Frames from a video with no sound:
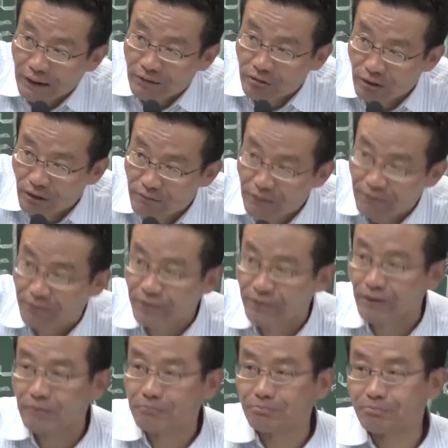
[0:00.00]
答这个问
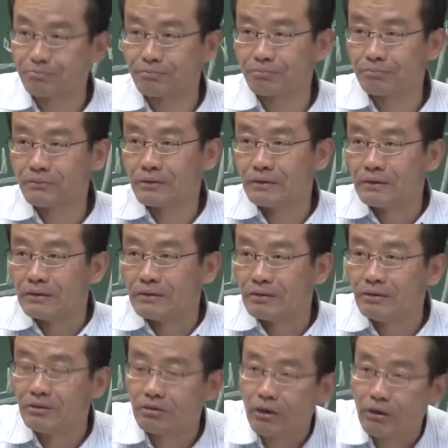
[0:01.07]
题的，
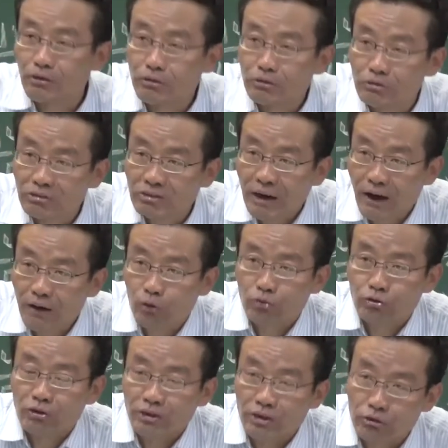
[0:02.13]
以及儒家
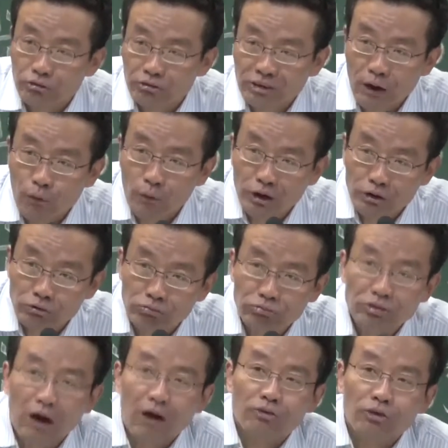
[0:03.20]
或者以儒家为
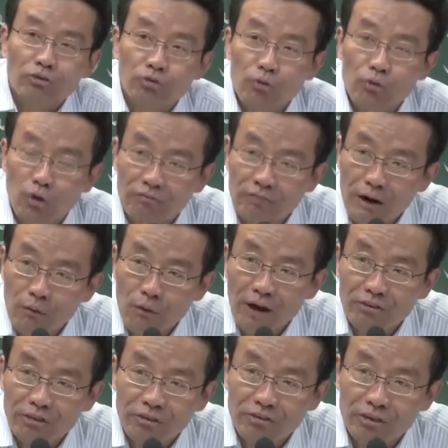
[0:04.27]
主导的中国文
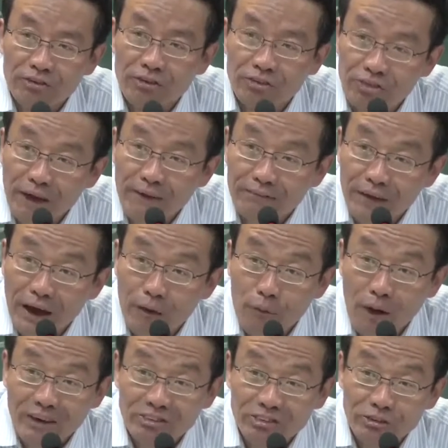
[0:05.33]
化精神的现代
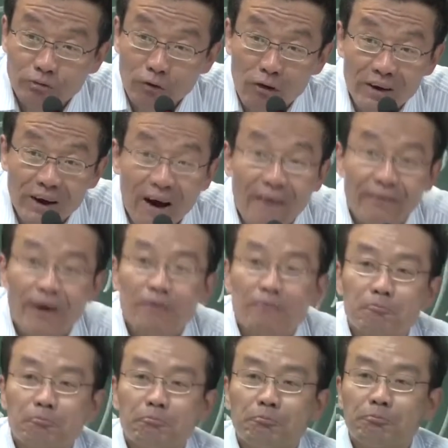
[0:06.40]
化是否可能，
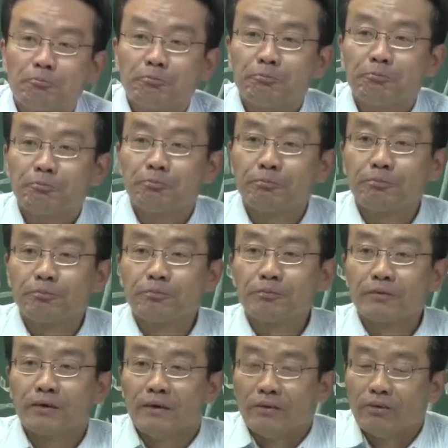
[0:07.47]

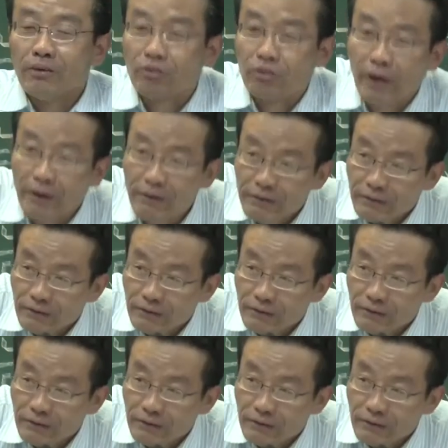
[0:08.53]
以及